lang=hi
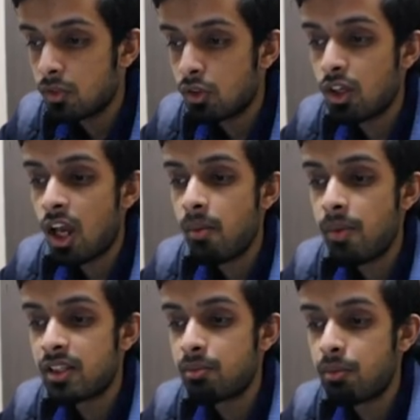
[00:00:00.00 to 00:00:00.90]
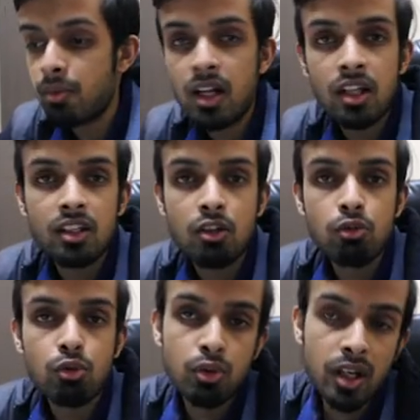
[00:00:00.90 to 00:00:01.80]
तो यहाँ मैक्सिमम में डाल देता
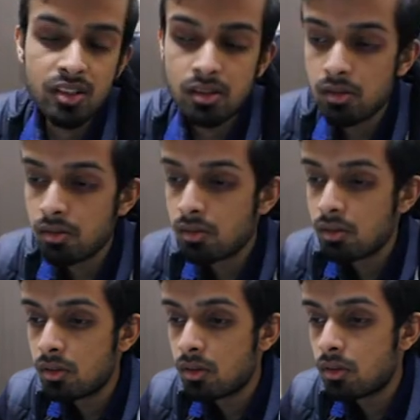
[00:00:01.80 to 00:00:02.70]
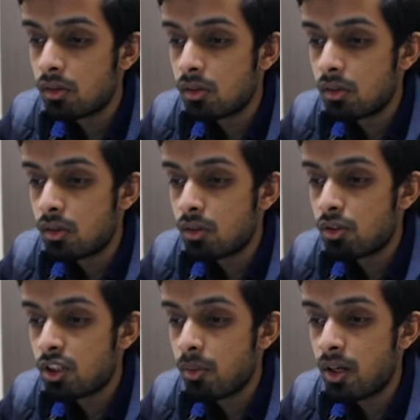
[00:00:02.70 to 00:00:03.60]
हूँ टू डेज़
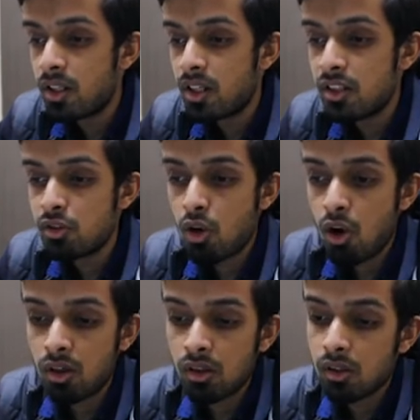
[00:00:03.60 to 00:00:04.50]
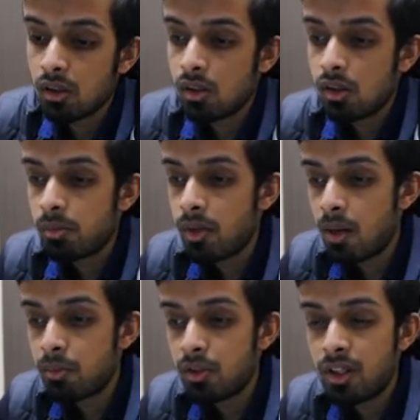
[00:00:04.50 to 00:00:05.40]
उसके बाद देखिए स्टॉक में
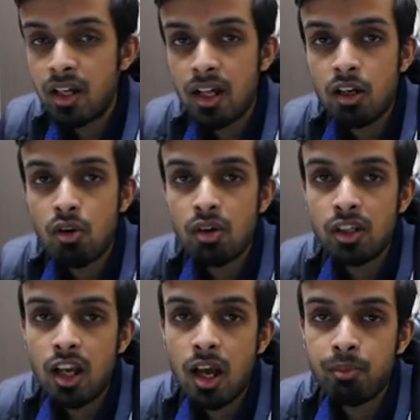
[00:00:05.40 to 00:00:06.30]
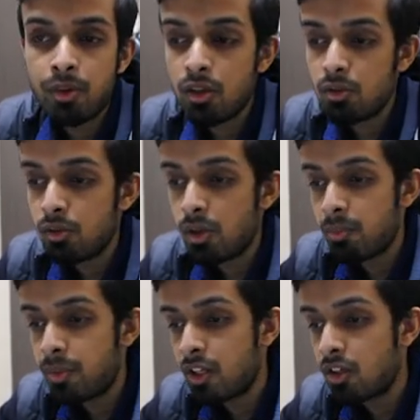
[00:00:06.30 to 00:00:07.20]
आपको ये डालना होगा कि आपके
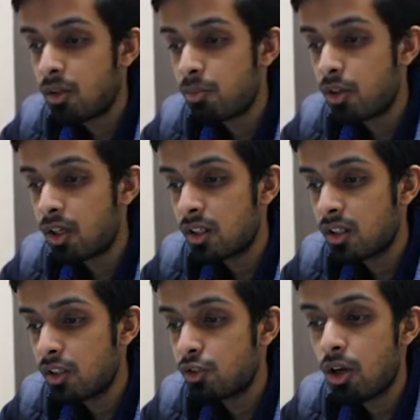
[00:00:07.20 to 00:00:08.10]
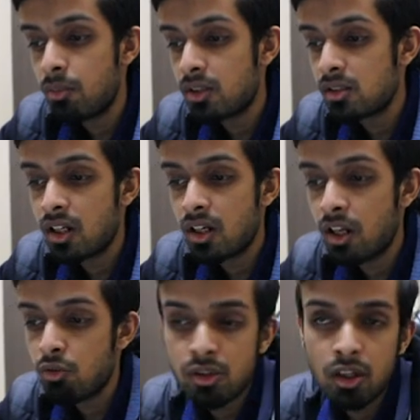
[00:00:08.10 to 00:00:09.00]
एक पर्टिकुलर प्रोडक्ट की जो आप लिस्ट कर
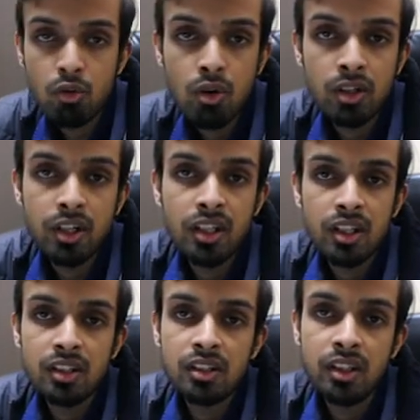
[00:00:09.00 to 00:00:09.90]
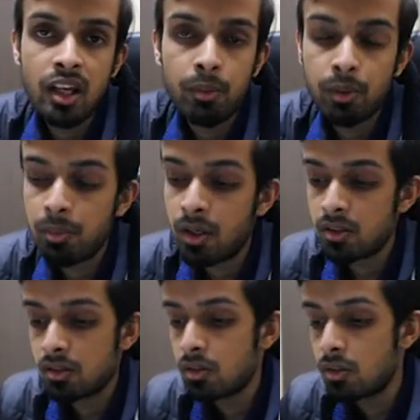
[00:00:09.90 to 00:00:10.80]
रहे हैं उसकी क्वांटिटी कितनी है आपके
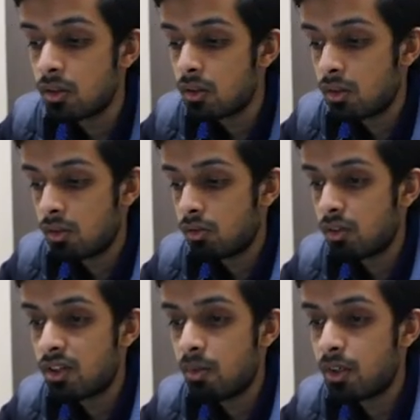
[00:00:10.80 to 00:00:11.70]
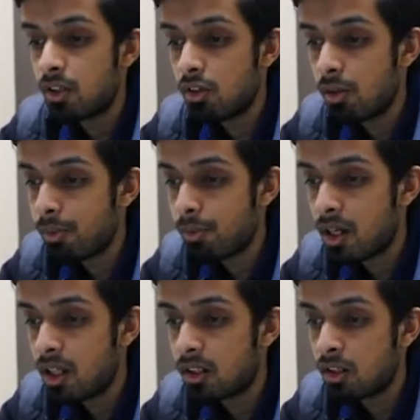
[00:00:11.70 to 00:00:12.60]
पास तो एग्जांपल के तौर पे मैं
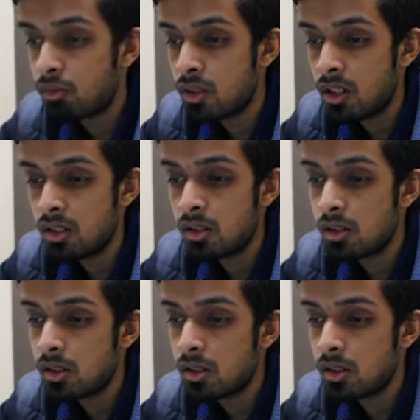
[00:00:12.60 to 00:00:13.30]
डाल देता हूँ दस